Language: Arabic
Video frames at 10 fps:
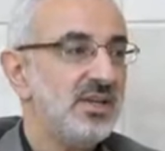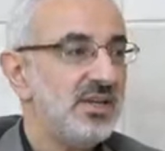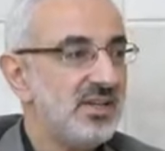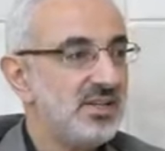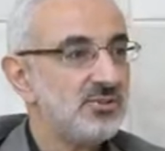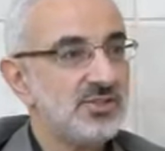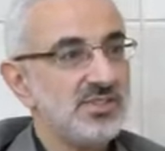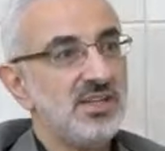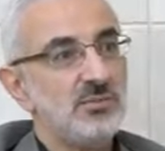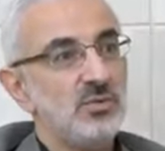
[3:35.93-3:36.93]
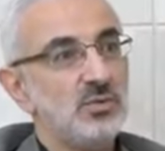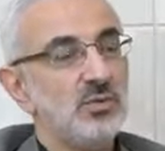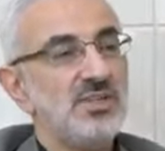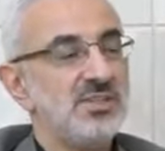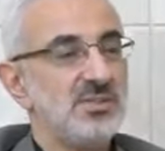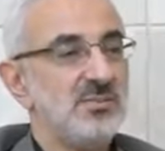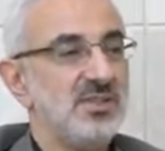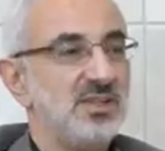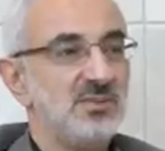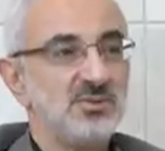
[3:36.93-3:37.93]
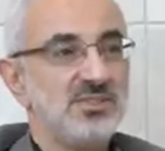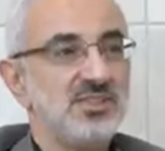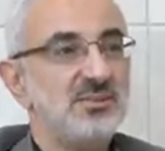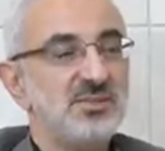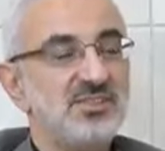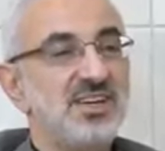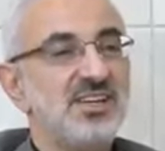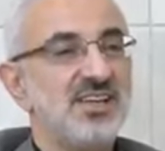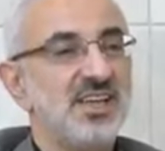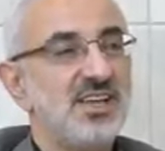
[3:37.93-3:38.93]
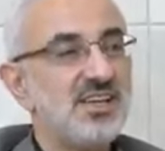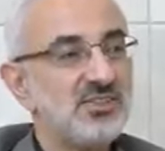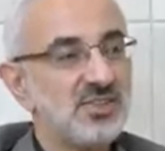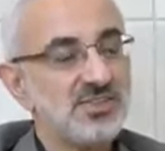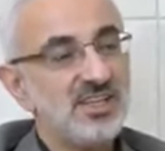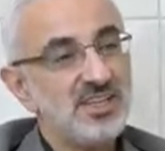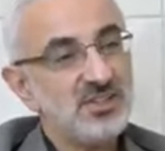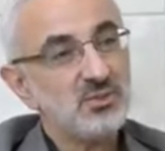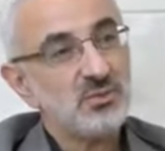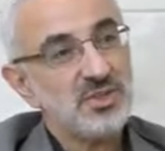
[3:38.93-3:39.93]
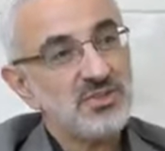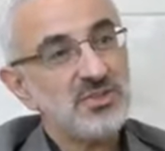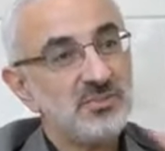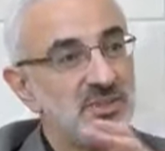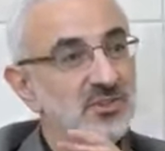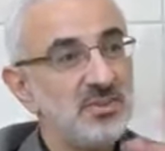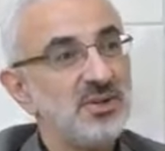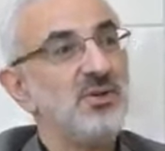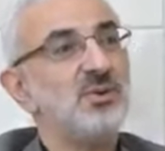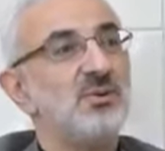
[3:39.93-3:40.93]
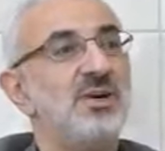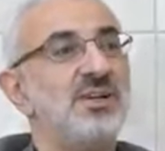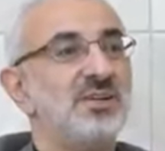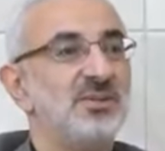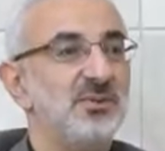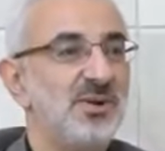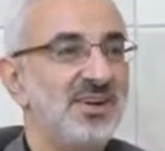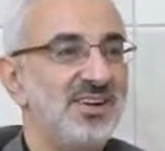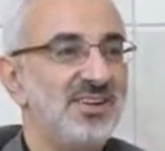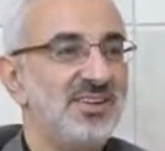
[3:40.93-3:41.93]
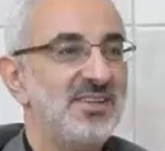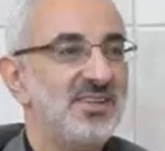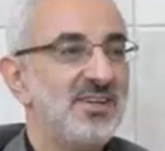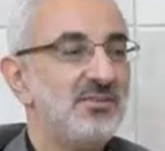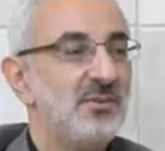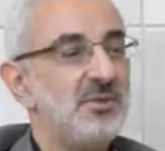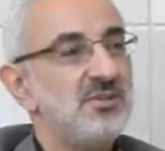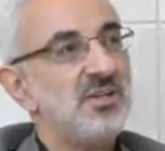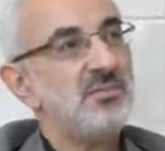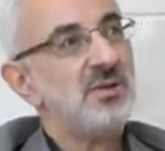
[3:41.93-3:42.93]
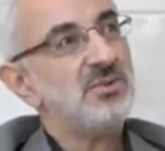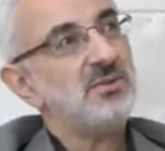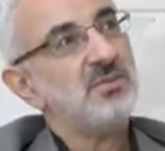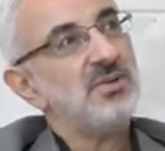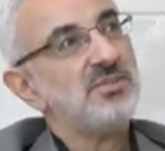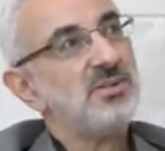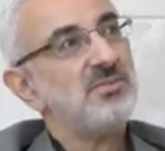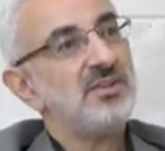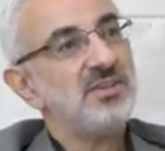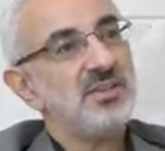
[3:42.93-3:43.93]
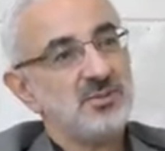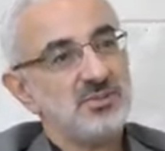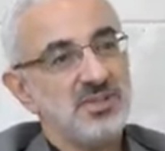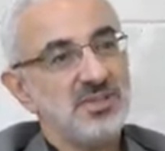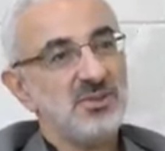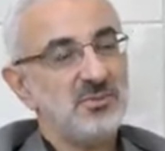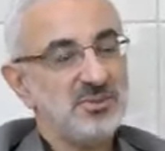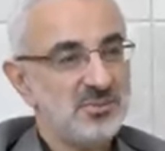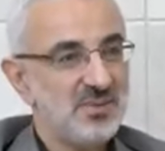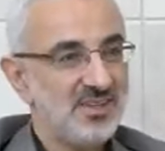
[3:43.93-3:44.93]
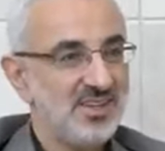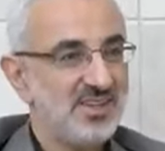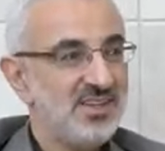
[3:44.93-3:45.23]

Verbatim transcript: هي الشخصية الموضوعية سميتها أو الشخصية المصداقية يعني هي الشخصية التي تنظم تطبيق الحكم على أرض الواقع فبيجي الإمام يقول السفر 22 كيلومتر مثلا